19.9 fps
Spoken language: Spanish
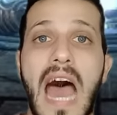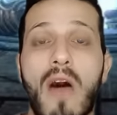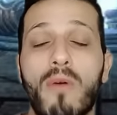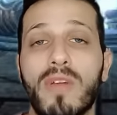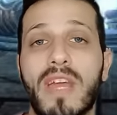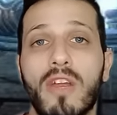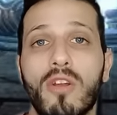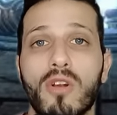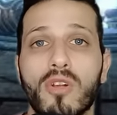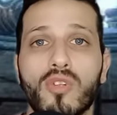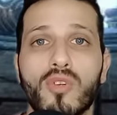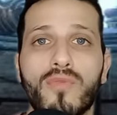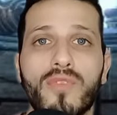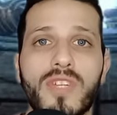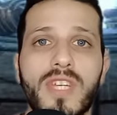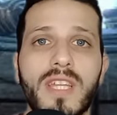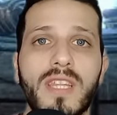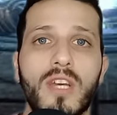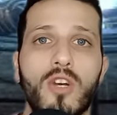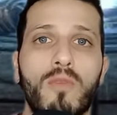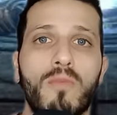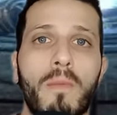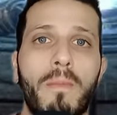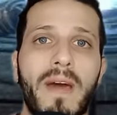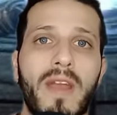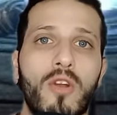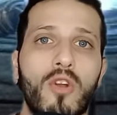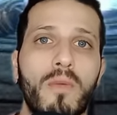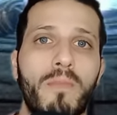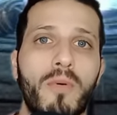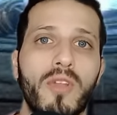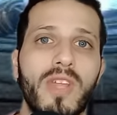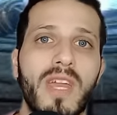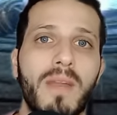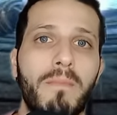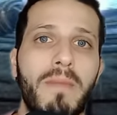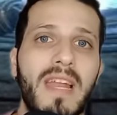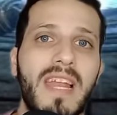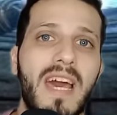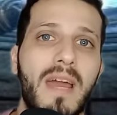aunque no lo suficiente como para no
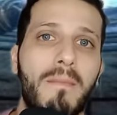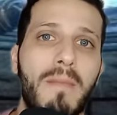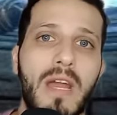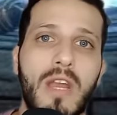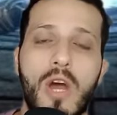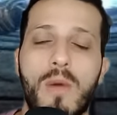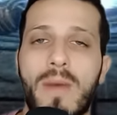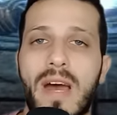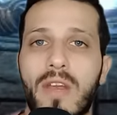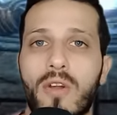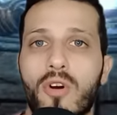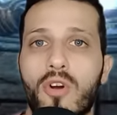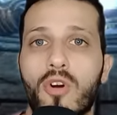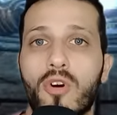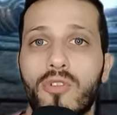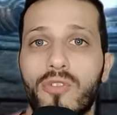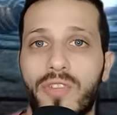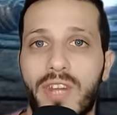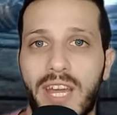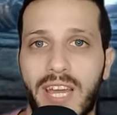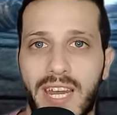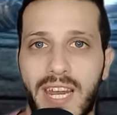poder pelear mano a mano contra